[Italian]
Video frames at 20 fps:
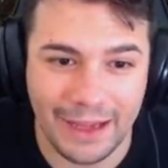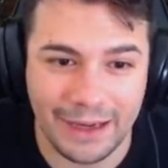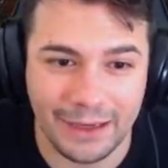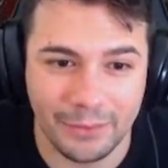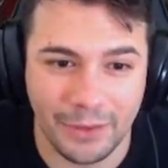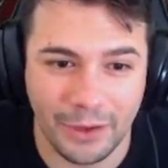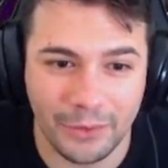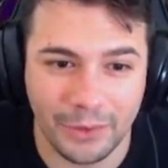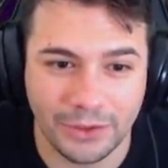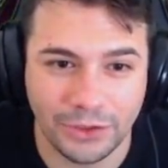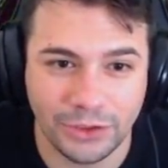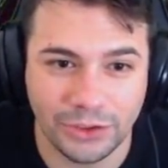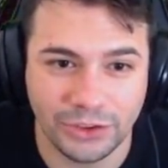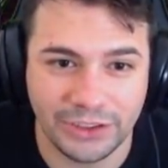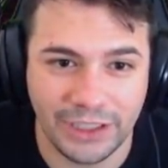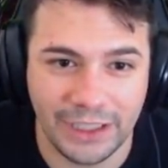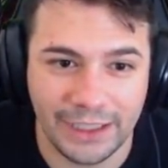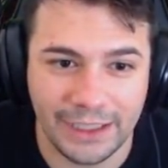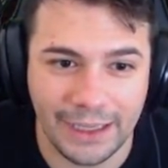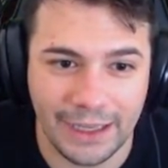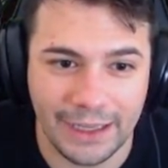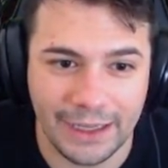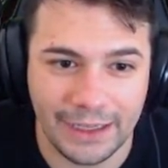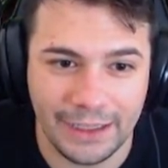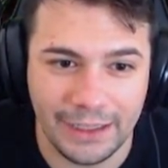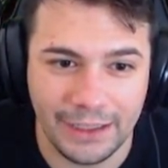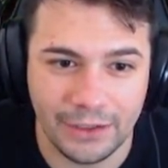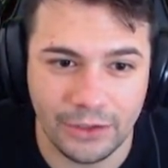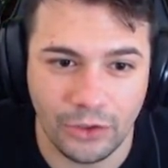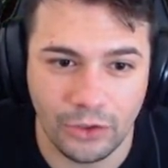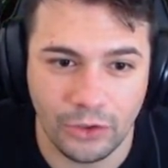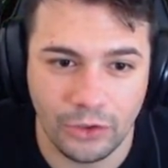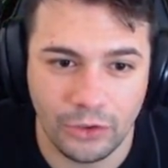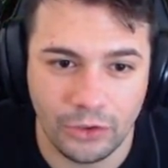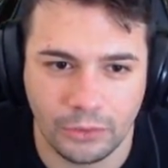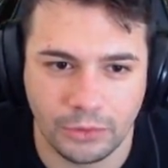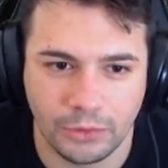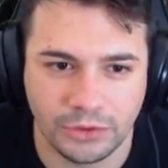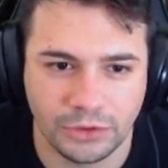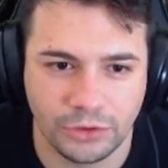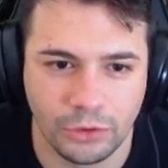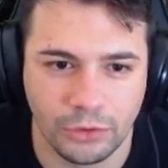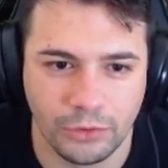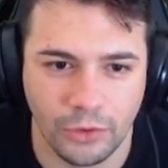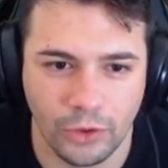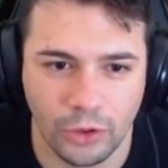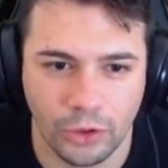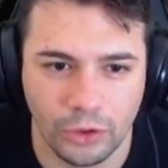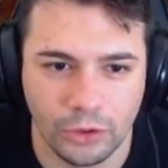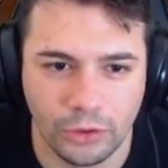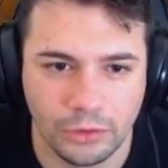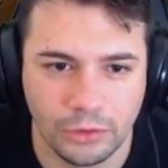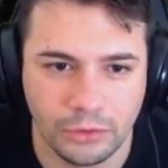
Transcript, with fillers: ma quanto sei carino. Questo lo voglio.